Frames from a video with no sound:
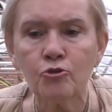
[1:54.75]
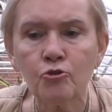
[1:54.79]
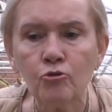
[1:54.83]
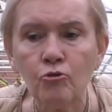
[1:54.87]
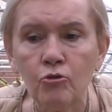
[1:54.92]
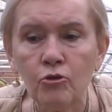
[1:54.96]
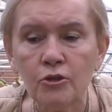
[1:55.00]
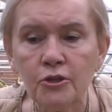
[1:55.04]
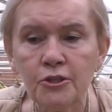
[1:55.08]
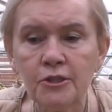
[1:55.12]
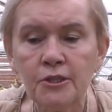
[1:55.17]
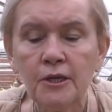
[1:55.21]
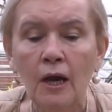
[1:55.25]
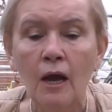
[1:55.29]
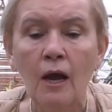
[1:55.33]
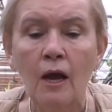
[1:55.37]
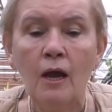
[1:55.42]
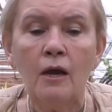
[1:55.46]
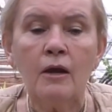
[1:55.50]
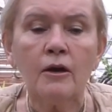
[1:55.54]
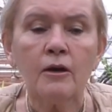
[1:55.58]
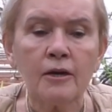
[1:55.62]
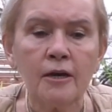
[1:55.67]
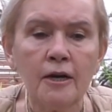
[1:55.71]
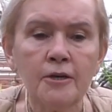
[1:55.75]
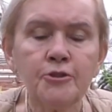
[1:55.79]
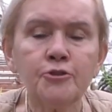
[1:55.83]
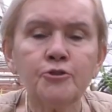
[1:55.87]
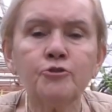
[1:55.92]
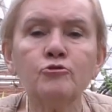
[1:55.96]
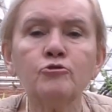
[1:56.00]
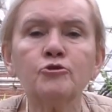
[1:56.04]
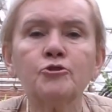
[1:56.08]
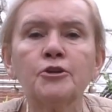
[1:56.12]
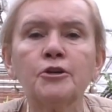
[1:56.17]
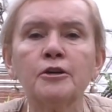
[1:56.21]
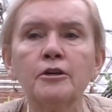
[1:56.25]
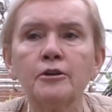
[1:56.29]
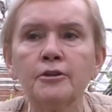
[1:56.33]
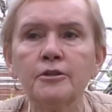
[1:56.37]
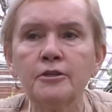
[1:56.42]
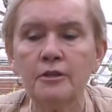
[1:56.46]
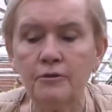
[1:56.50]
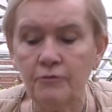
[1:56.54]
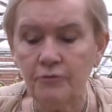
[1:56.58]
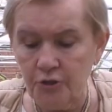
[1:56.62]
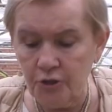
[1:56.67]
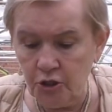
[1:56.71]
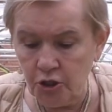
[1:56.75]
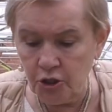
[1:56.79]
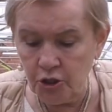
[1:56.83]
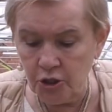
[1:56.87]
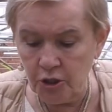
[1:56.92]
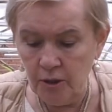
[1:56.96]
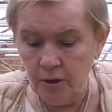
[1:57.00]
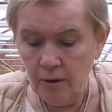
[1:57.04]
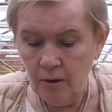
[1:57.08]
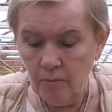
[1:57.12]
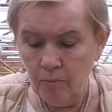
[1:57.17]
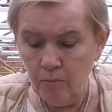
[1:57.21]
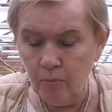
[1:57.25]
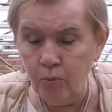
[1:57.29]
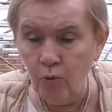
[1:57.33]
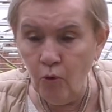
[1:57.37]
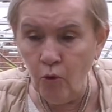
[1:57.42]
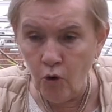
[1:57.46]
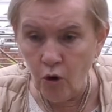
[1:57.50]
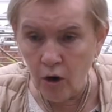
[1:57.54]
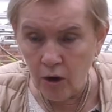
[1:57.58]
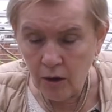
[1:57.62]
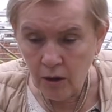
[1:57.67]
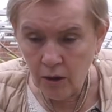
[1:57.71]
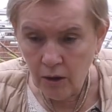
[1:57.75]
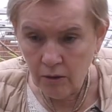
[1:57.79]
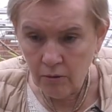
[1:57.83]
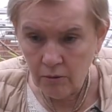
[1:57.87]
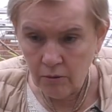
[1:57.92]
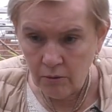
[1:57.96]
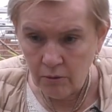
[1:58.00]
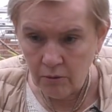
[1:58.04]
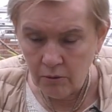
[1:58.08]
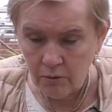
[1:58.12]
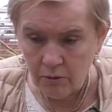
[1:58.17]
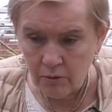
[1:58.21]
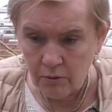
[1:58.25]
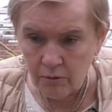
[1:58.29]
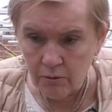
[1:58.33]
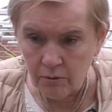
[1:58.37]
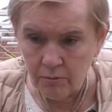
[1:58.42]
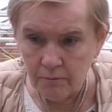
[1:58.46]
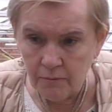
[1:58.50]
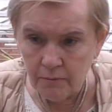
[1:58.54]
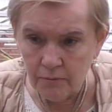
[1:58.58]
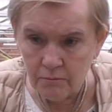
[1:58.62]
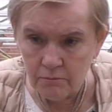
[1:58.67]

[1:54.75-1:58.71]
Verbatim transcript: То есть растет корневище по э,